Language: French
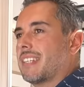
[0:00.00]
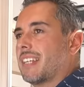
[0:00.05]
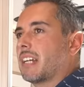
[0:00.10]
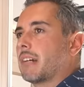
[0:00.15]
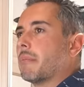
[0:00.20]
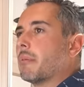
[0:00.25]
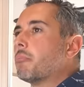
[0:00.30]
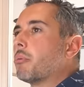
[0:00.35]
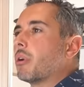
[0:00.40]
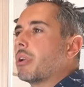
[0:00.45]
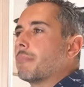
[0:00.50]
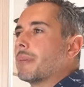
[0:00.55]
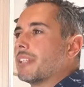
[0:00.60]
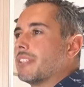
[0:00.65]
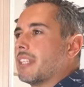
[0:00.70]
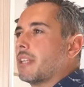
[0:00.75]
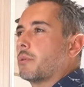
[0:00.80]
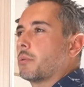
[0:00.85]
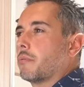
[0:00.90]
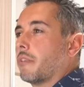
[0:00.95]
quand même
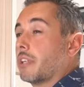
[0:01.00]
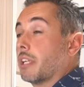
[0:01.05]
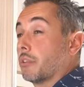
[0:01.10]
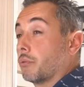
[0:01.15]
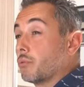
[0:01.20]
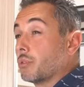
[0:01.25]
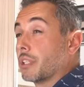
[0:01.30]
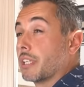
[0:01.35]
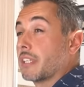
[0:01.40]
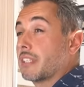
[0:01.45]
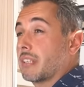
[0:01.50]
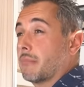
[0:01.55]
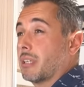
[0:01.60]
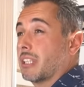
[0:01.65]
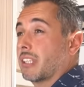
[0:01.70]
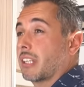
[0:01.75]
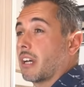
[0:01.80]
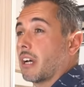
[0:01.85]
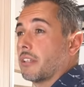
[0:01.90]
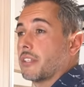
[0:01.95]
problématique souvent la douche dans les
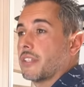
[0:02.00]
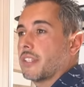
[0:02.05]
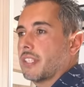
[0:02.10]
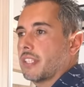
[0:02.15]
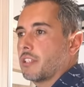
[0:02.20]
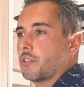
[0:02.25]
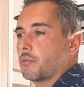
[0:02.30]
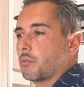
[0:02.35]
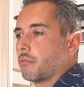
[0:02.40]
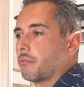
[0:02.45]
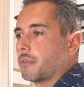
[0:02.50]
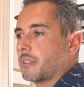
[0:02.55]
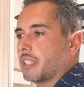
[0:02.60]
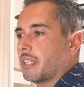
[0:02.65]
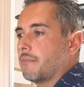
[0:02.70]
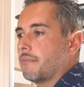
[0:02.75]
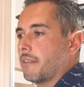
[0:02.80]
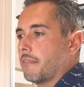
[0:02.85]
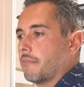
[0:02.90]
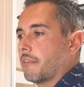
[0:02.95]
5m40 c'est je trouve ce
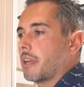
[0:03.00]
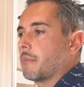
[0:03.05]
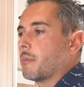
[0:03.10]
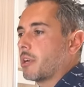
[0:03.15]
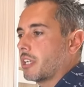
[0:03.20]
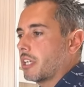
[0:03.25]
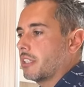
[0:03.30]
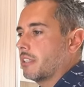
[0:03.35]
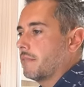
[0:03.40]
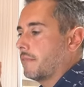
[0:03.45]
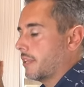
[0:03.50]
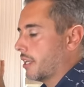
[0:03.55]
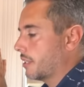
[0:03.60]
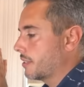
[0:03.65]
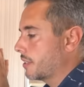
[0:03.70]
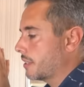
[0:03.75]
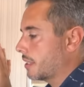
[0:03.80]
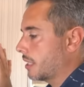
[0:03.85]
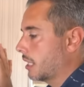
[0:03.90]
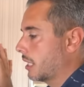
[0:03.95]
qui fait vraiment la
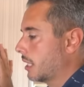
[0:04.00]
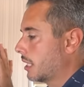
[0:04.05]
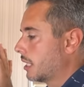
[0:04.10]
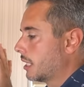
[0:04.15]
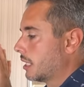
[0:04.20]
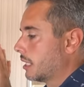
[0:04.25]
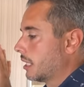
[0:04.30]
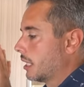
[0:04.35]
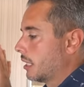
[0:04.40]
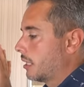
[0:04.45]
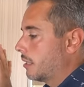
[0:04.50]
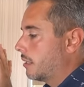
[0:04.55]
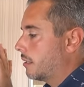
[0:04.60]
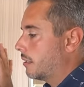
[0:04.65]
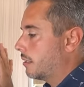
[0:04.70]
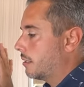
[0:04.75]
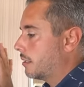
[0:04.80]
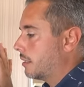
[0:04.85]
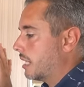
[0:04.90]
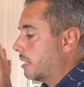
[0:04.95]
différence
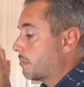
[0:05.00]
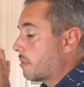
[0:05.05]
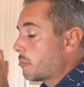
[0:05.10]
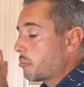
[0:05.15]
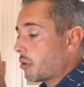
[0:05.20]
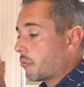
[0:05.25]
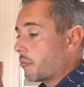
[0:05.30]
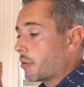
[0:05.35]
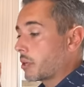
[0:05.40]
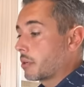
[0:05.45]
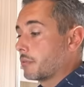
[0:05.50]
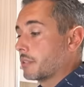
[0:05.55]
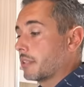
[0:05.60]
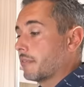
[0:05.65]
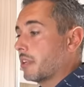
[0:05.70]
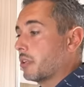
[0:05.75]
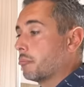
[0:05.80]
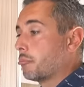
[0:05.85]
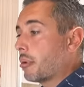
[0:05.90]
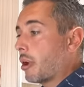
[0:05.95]
euh, et même parfois quand vous
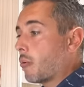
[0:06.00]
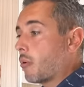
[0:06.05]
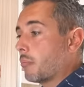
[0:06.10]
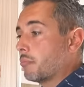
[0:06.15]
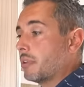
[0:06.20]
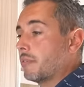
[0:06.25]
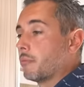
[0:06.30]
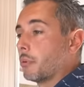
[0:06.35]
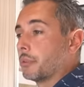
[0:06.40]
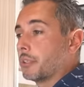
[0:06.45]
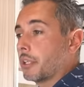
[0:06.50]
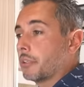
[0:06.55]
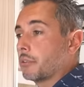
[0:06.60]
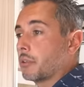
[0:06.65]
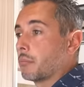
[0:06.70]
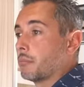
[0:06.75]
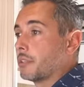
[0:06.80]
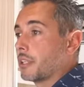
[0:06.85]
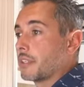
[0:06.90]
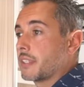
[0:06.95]
avez une paroi pivotante
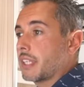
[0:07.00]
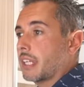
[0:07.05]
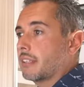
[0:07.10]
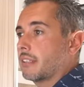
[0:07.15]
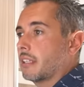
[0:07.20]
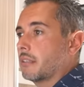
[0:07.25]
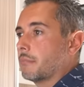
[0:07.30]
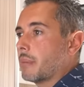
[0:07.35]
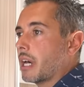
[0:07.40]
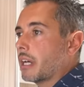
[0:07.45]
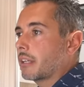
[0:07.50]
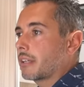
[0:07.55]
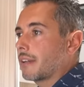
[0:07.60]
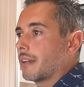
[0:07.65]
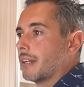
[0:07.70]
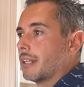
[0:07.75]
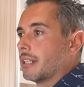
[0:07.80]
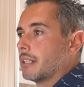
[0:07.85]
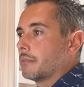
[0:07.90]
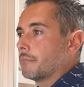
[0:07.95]
comme dans certaines marques
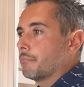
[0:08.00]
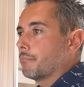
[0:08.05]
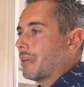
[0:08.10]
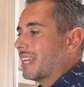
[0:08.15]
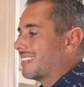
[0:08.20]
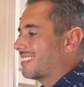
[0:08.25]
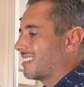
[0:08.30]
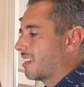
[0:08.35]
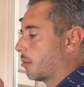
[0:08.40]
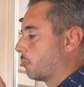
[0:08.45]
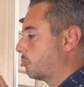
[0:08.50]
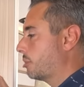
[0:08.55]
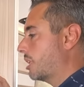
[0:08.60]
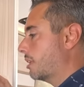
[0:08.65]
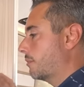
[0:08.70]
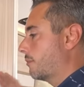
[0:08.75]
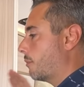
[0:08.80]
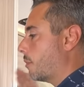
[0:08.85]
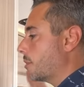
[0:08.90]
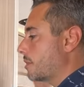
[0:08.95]
ben, ça
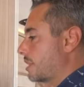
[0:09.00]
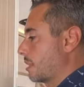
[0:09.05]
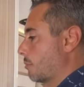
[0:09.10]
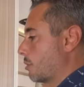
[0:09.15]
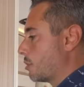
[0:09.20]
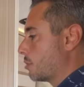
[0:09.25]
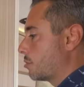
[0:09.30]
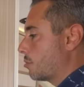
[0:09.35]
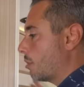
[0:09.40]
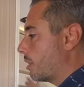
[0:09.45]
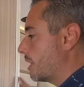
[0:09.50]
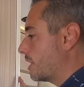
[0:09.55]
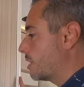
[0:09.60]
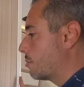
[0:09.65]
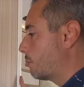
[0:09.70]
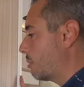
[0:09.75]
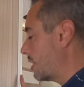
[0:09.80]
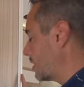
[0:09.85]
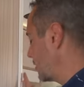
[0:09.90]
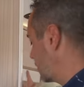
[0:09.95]
empiète forcément sur
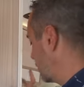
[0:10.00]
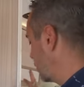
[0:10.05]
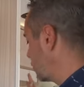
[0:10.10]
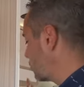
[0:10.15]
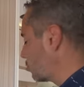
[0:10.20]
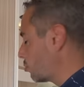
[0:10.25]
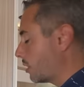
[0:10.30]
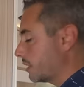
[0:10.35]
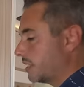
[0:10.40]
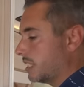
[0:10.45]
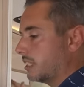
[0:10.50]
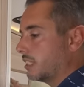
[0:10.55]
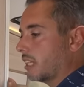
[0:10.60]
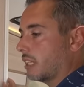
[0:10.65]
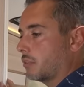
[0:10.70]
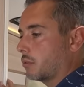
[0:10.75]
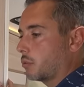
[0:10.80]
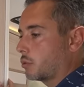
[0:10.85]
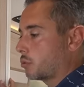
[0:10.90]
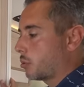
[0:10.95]
l'espace, soit
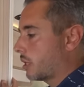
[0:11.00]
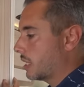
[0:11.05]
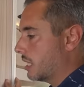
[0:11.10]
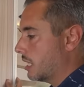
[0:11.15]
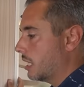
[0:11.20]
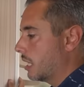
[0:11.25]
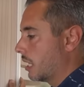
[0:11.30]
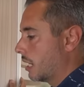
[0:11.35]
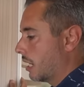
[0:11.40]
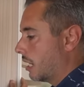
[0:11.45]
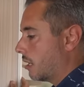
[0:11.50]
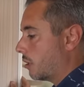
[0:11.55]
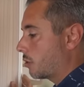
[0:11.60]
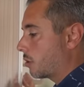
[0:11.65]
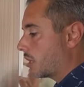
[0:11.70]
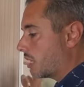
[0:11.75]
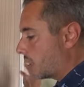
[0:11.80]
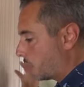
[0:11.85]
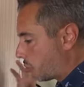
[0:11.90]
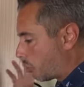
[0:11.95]
d'inette, soit lit. Alors
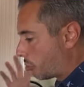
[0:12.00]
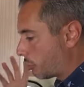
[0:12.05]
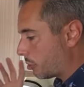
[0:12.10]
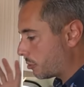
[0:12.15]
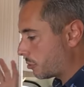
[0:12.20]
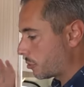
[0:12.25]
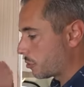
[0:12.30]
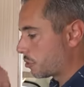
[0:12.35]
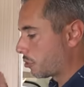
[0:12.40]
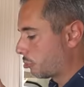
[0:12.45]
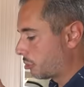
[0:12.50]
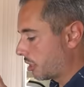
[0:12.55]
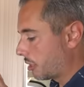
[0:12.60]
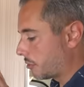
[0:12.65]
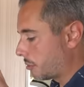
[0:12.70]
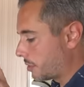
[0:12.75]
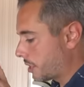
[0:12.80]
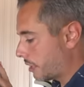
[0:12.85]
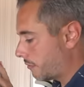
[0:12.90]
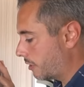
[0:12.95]
que là, les proportions sont bien
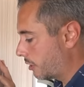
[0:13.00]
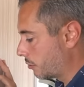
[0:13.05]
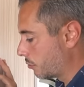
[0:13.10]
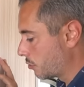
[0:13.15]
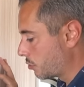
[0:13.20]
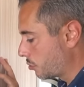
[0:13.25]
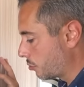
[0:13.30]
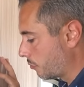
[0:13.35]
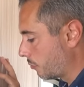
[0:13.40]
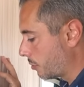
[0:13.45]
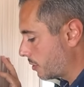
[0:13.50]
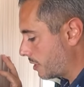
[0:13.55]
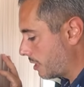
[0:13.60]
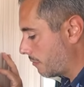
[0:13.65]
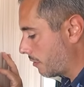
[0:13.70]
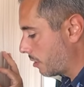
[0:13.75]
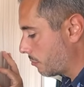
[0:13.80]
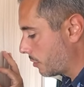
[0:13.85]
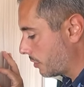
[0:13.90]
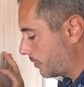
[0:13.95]
conservées, donc je trouve que c'est
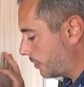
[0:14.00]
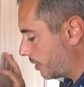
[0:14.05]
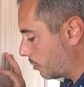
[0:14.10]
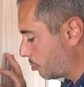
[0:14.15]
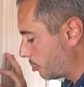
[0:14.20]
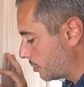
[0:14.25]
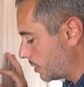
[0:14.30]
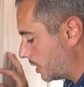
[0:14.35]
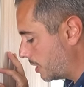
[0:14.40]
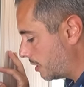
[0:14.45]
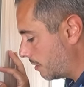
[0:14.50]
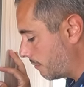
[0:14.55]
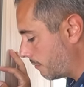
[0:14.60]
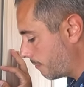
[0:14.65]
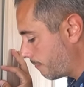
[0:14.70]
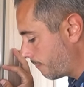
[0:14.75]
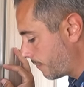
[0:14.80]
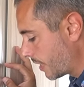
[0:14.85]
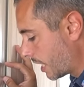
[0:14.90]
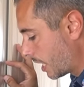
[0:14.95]
vraiment très positif.